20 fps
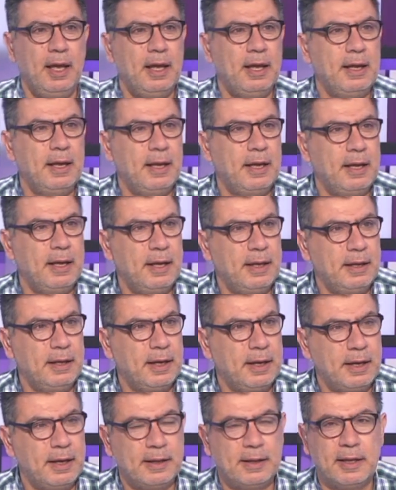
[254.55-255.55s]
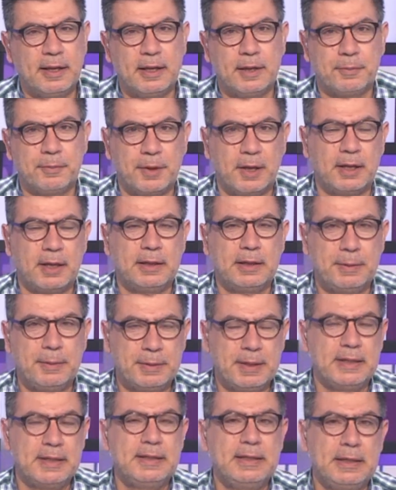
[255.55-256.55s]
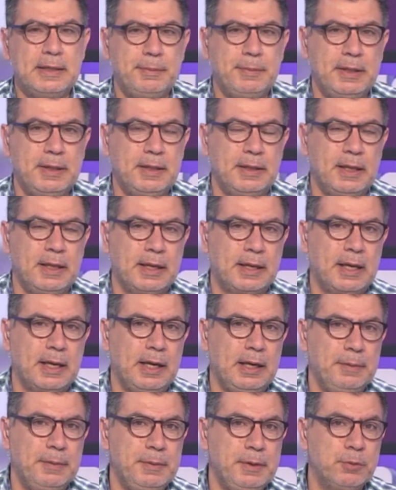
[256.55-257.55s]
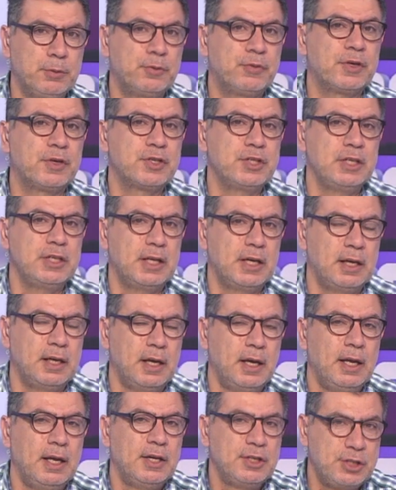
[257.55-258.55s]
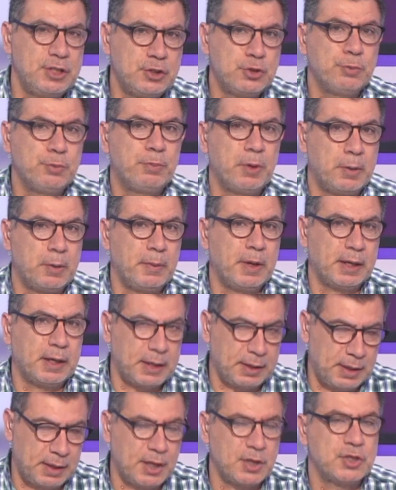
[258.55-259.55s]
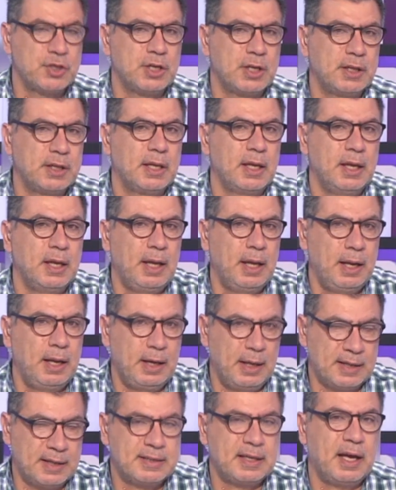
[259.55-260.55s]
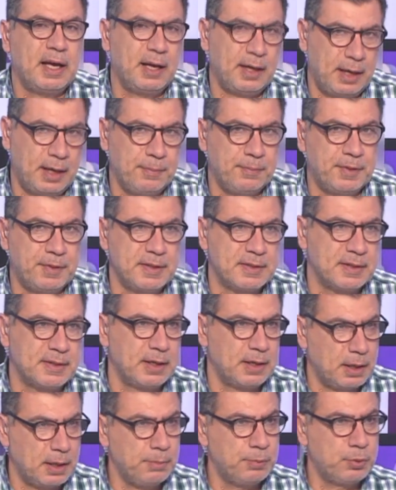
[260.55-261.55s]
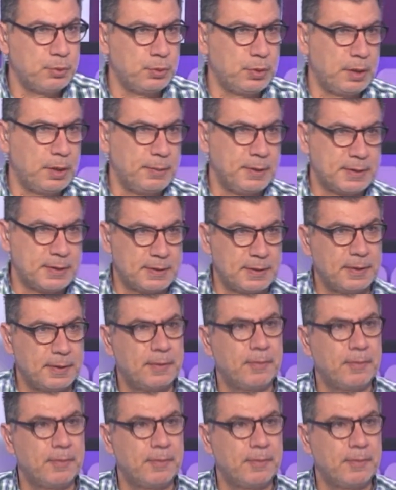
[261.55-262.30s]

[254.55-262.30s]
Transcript: آه، يا ريت هيك بتاخذنا بتهدينا بإيدنا هيك إعلامية بتفرجينا شي سوبر ماركت عن جد الأسعار عم تنزل خبرونا قال